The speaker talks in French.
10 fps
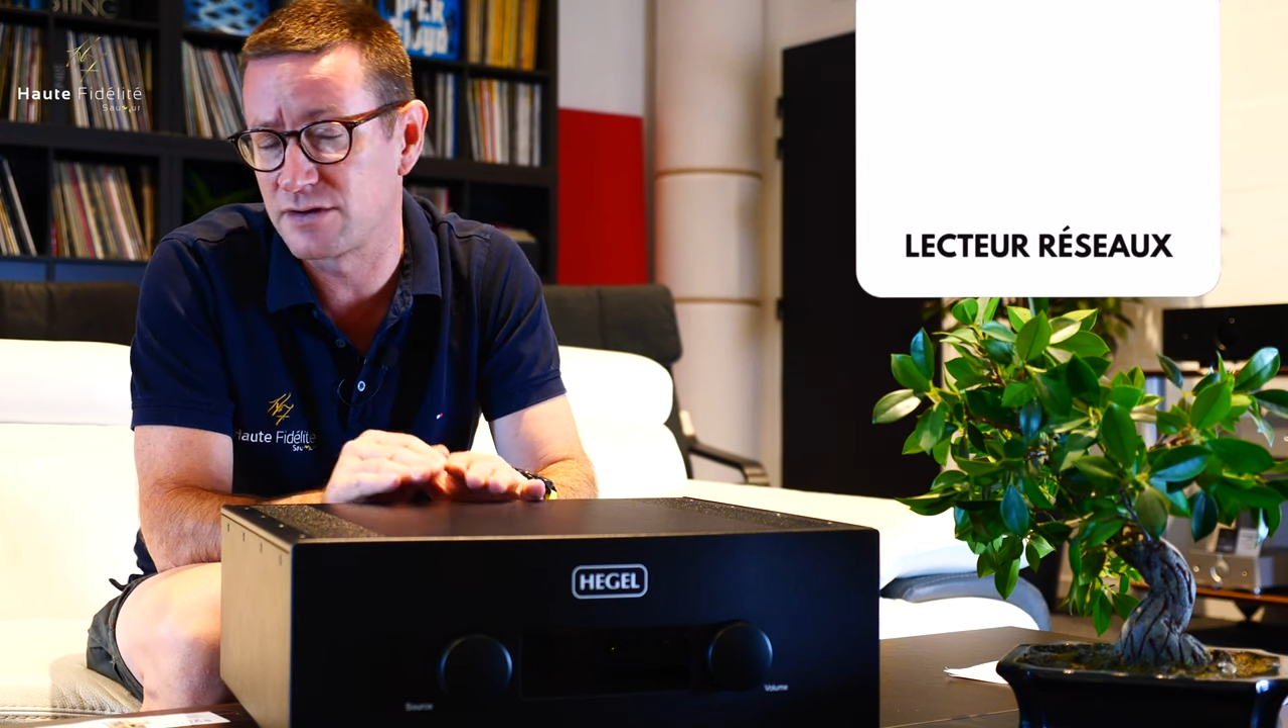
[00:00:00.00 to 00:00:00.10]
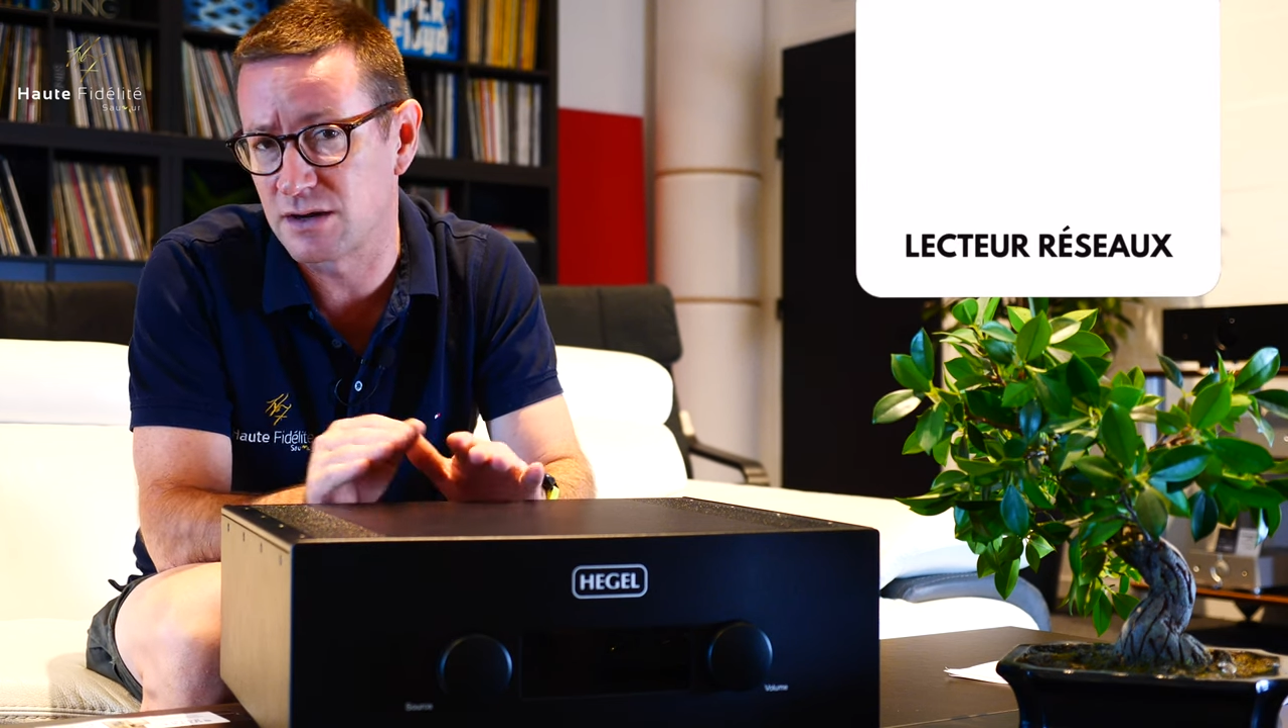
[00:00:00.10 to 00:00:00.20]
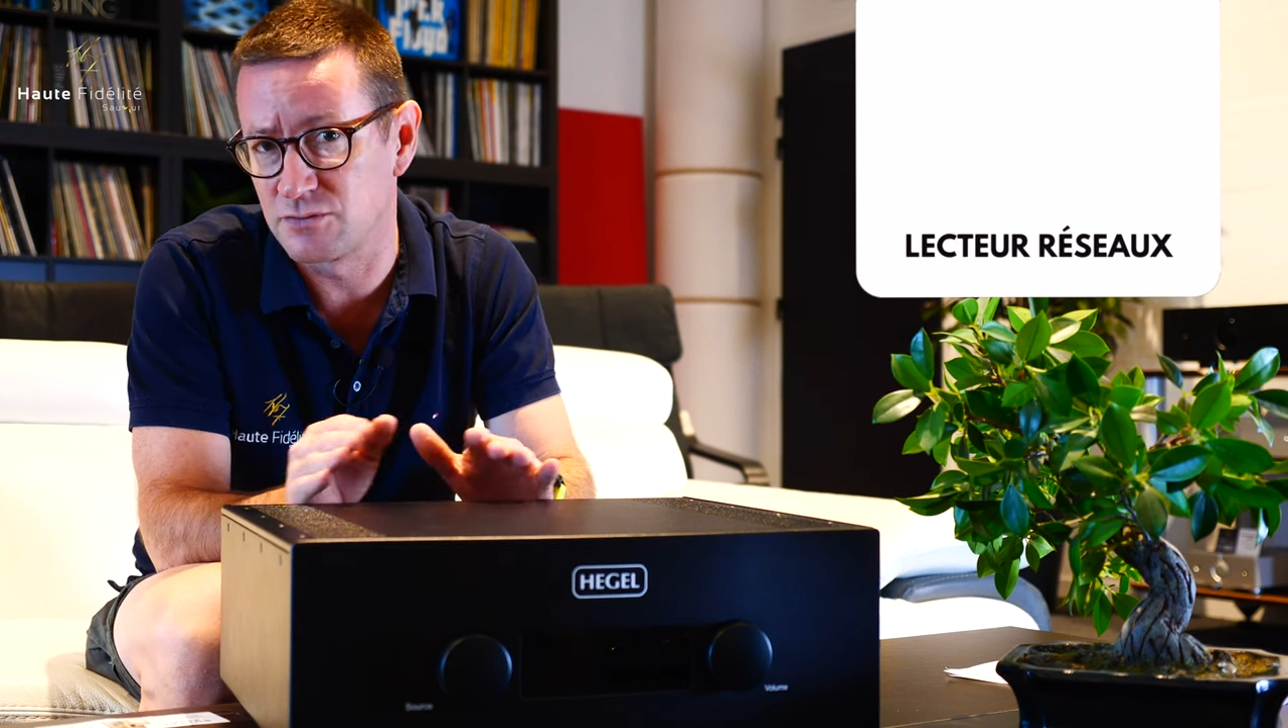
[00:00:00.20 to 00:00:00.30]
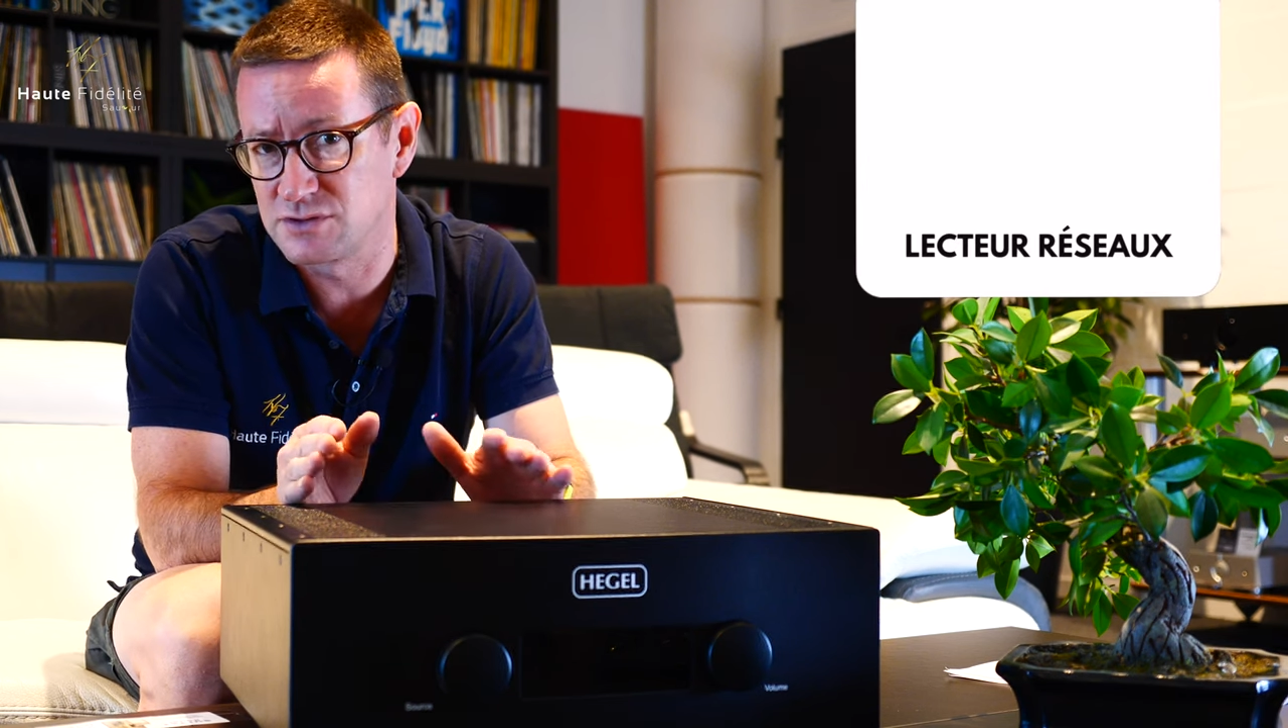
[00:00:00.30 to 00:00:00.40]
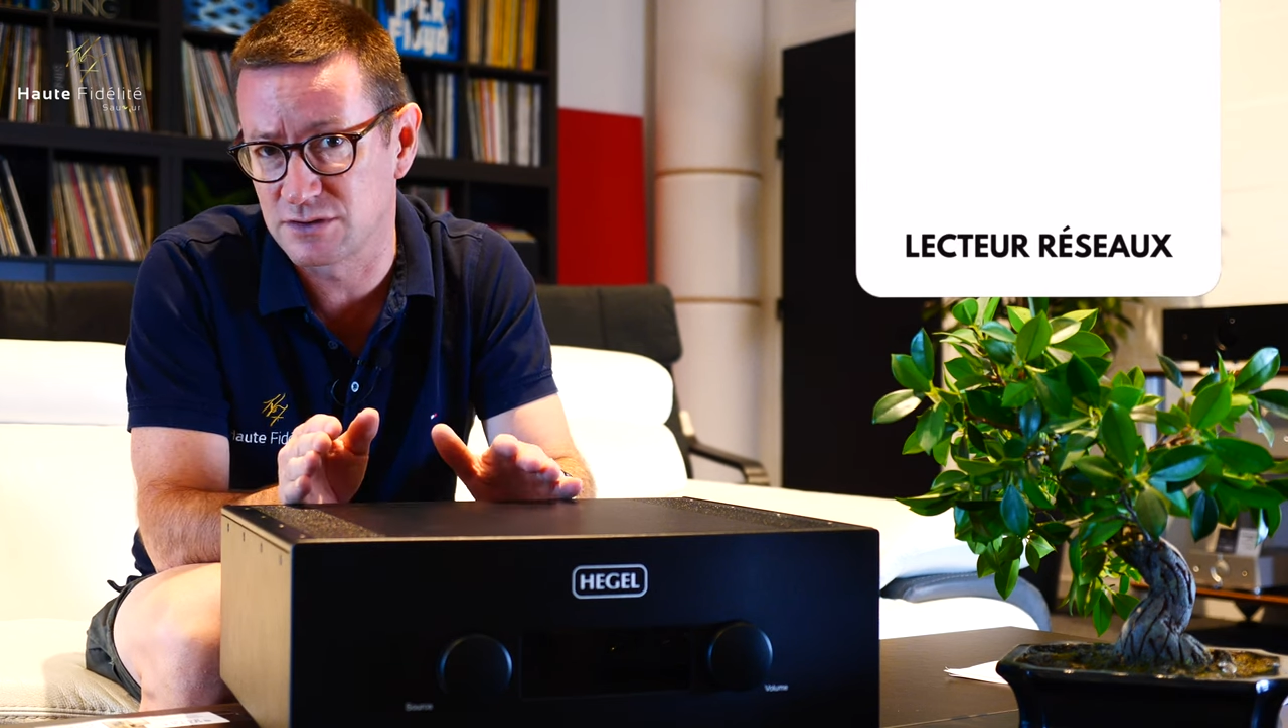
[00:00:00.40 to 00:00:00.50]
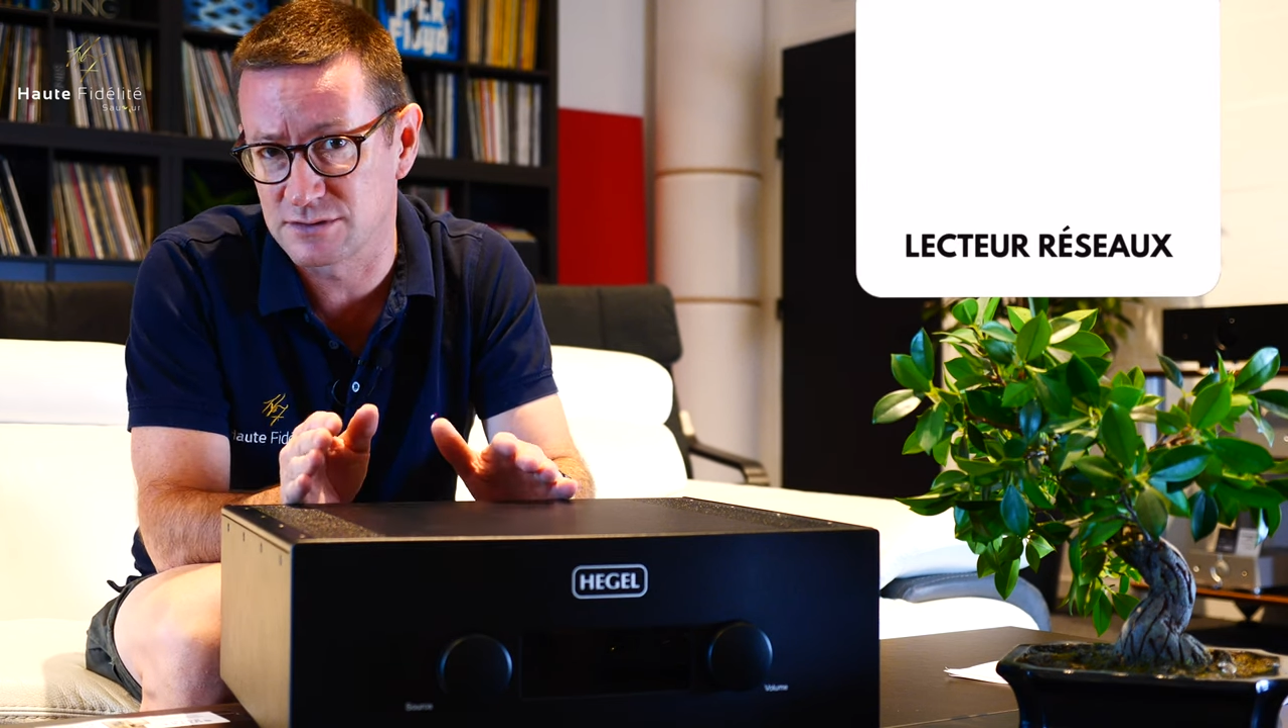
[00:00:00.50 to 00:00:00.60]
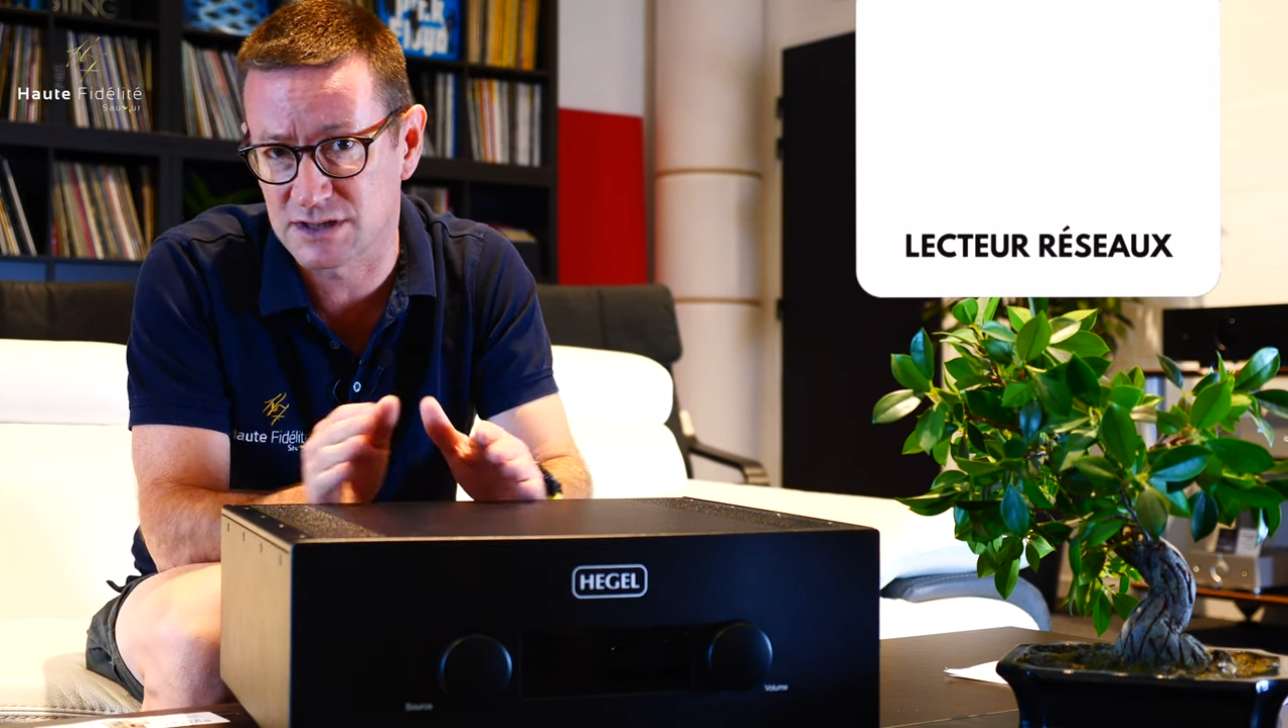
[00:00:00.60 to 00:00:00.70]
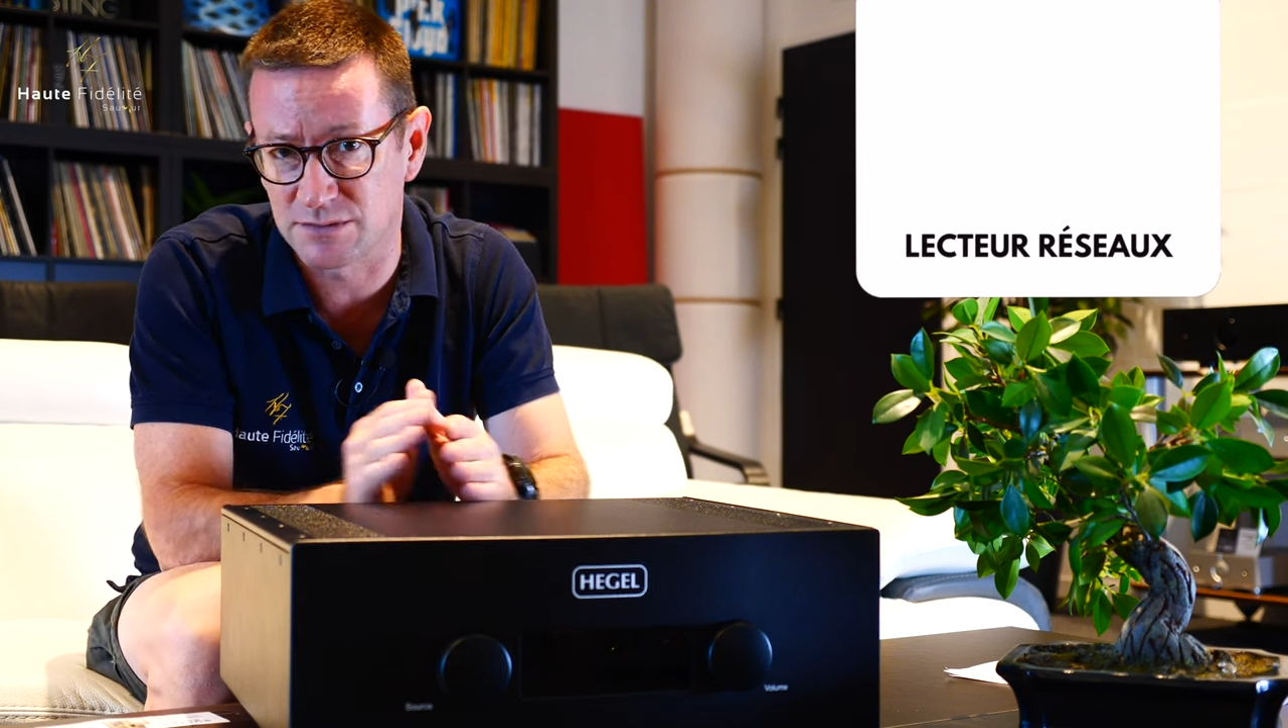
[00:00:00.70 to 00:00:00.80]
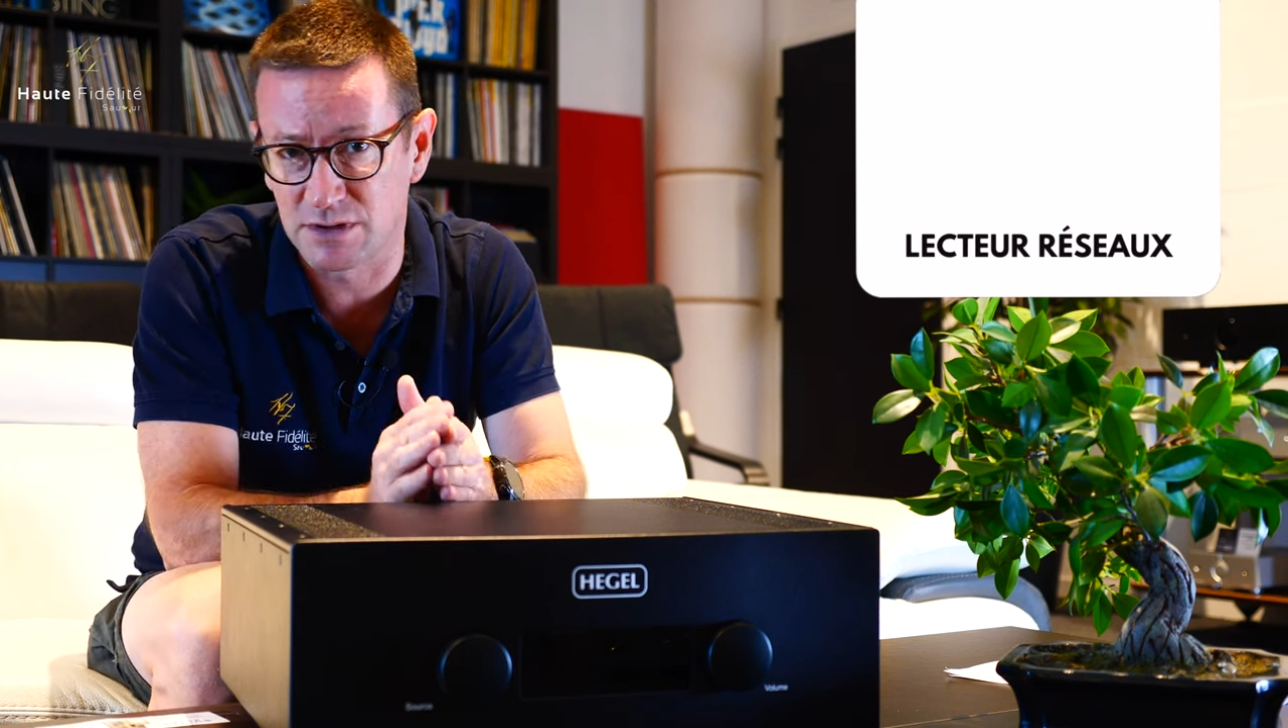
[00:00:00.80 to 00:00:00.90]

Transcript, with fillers: avec la musique